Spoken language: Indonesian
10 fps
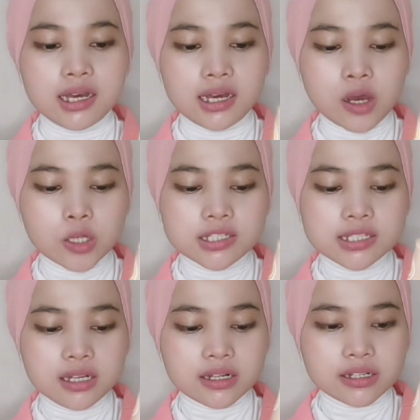uh,
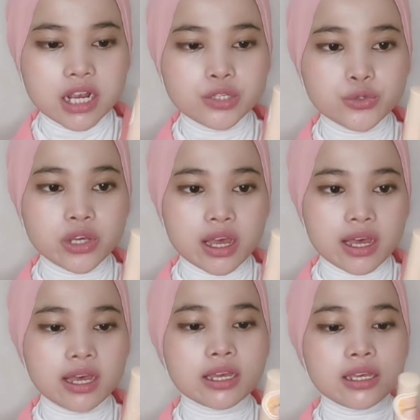concealernya
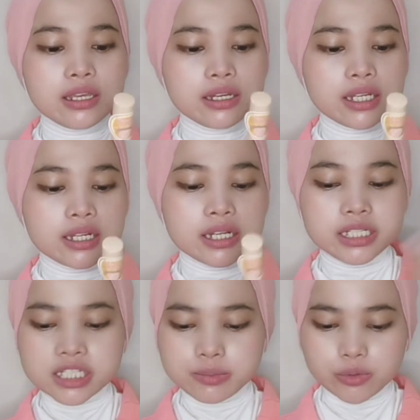juga ini dari
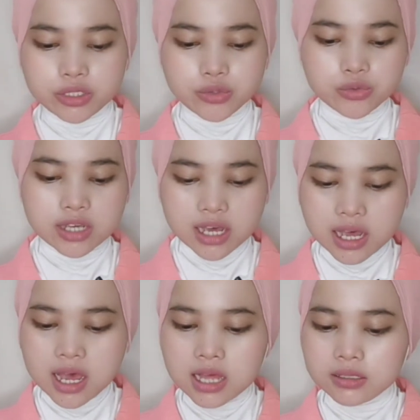Kiss Beauty juga